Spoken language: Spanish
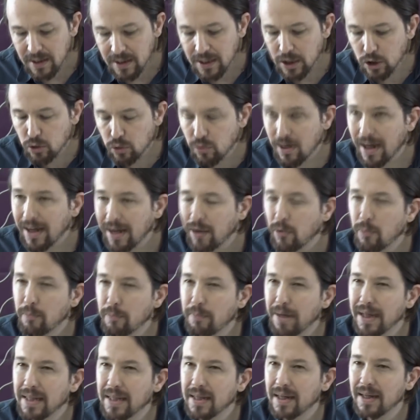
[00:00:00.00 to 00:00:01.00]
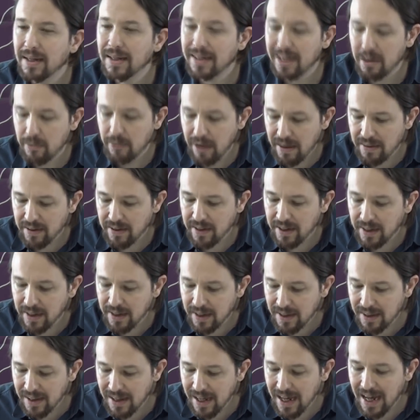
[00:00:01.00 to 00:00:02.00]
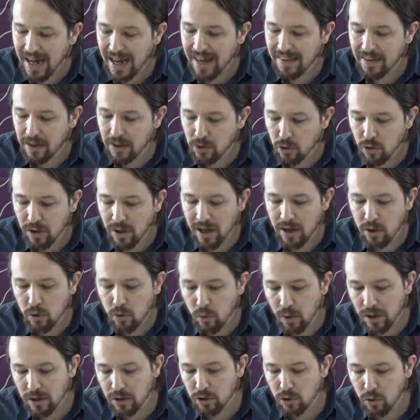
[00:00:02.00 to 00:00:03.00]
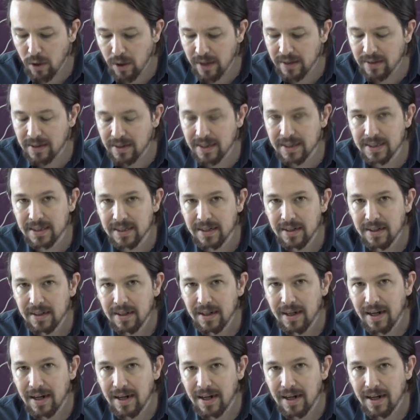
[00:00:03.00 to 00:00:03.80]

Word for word: es una campaña que va dirigida a derrocar cuanto antes